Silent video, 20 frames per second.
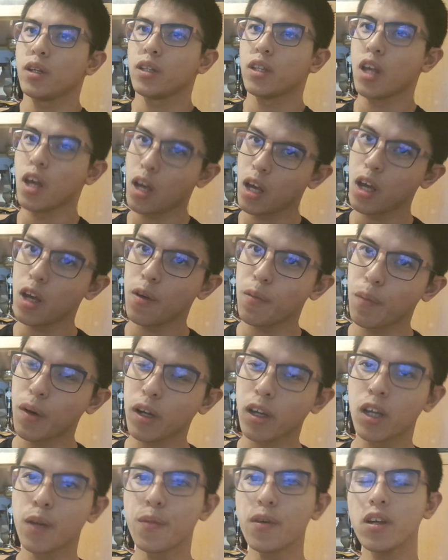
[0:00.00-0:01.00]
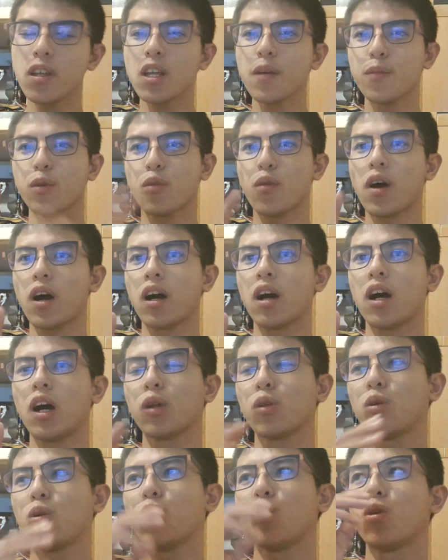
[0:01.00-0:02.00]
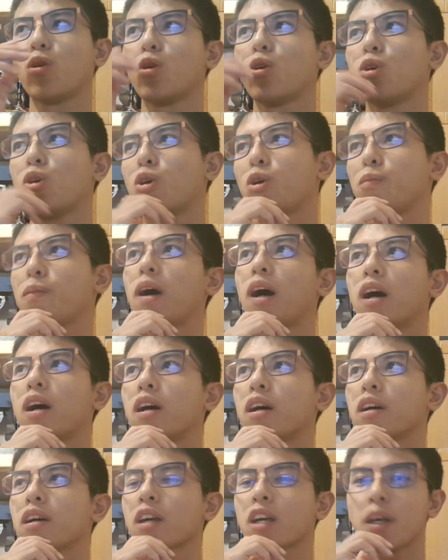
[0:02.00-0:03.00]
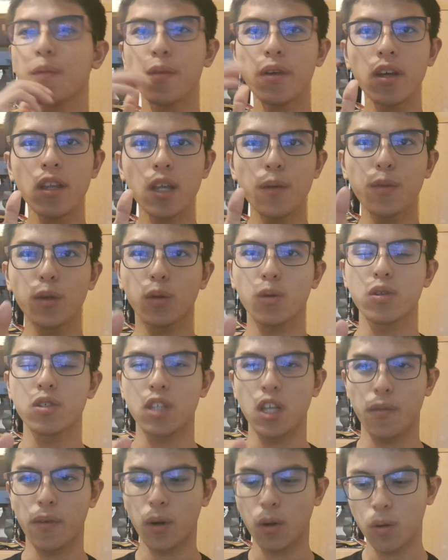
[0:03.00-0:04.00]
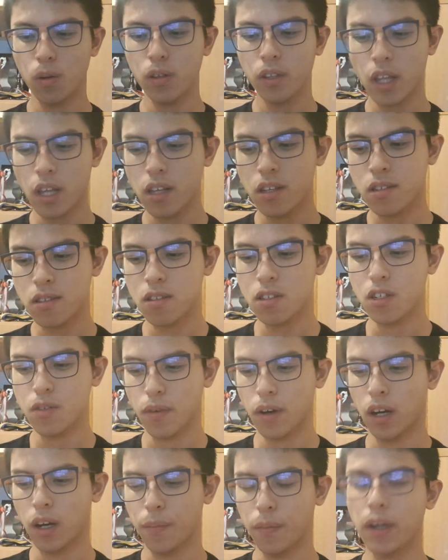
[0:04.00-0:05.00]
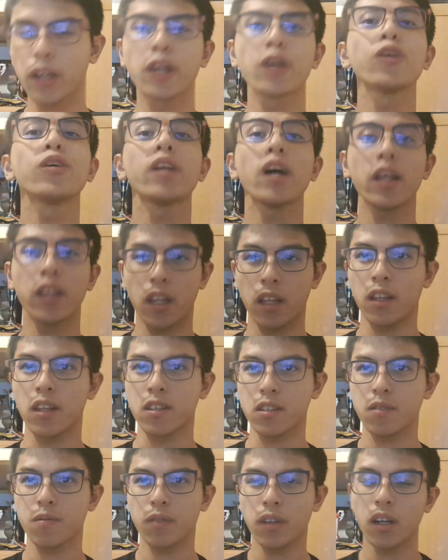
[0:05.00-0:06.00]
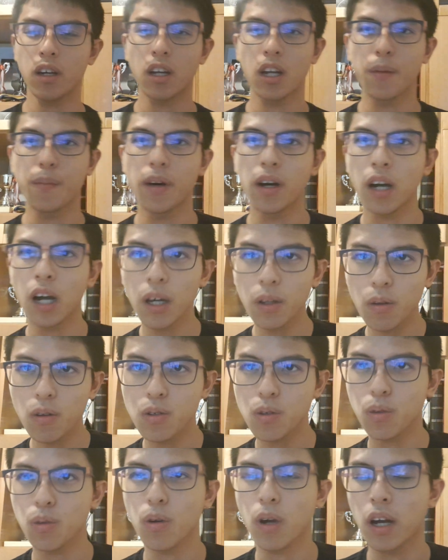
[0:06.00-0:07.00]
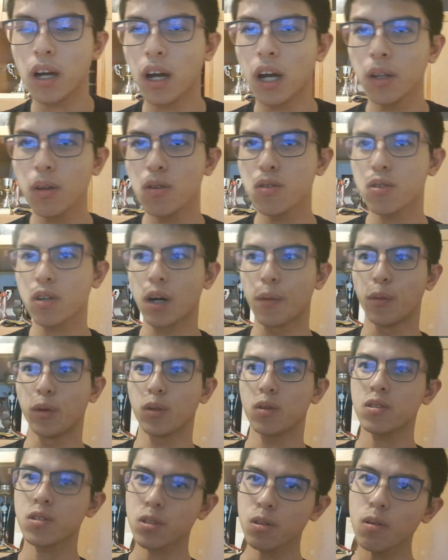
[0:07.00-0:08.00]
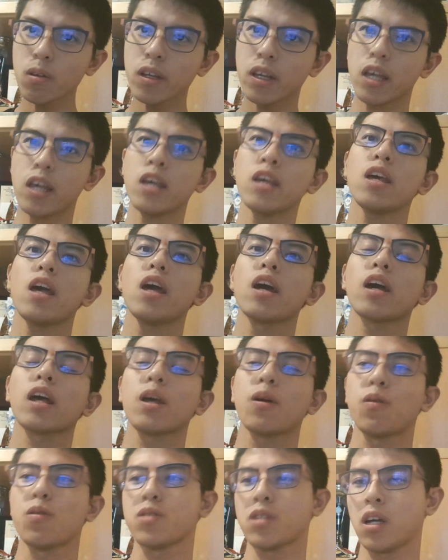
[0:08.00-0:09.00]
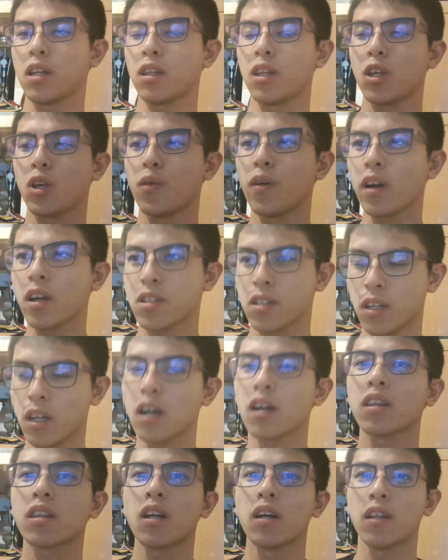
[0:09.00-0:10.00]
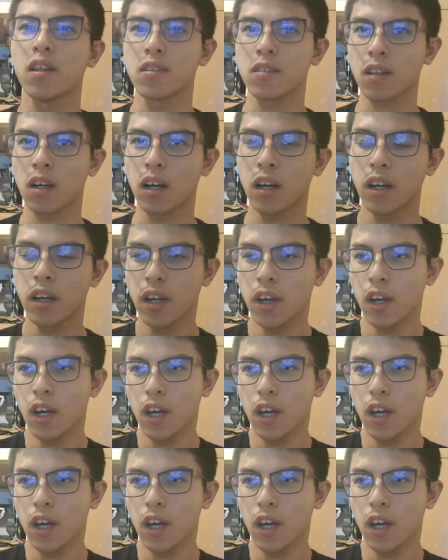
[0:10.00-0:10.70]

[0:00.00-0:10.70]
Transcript: ねまあ、キム・イレムは、あのー、まあ、キミリムとしては、この点数は、まあ、9大点です。だから、まあ、彼女とが、彼女がものすごいいい演技をしたっていうわけじゃなかったんですが、